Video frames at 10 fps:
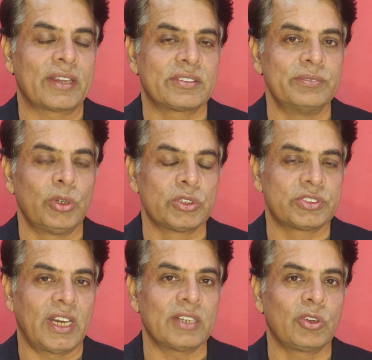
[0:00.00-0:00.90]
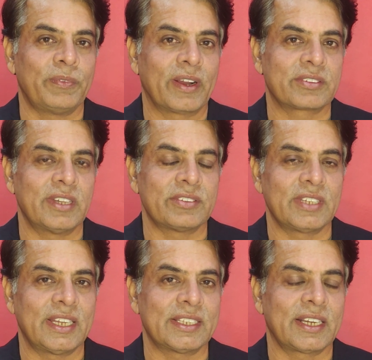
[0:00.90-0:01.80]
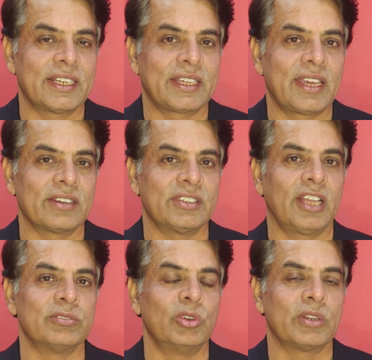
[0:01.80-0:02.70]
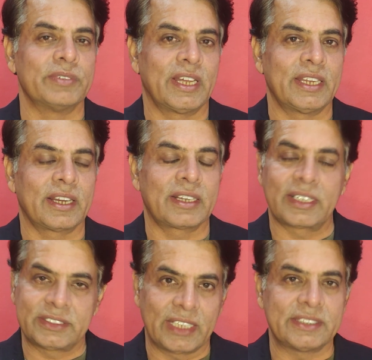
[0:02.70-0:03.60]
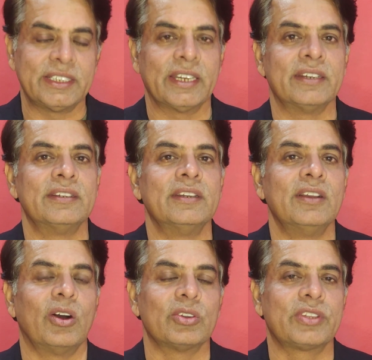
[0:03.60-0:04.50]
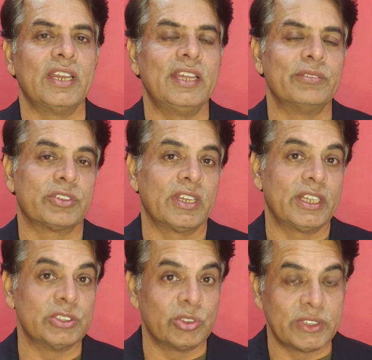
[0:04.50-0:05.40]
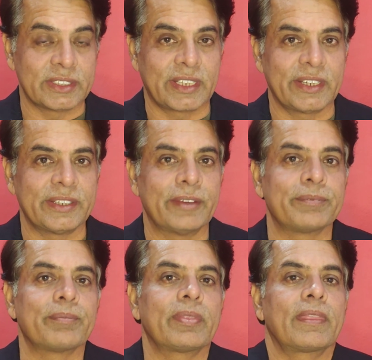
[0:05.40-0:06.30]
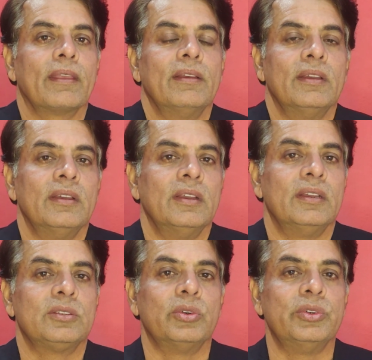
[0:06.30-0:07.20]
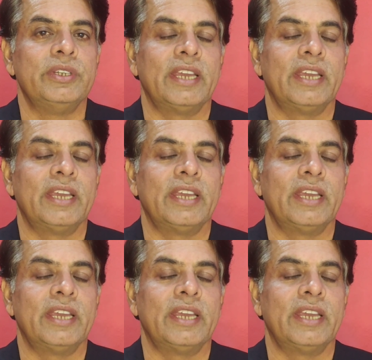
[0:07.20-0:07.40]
बलूचिस्तान को पाकिस्तान से लहदा करके एक आज़ाद मुल्क बनाना चाहती है और उसके लिए मुसल्ह जदोजहद कर रही है तो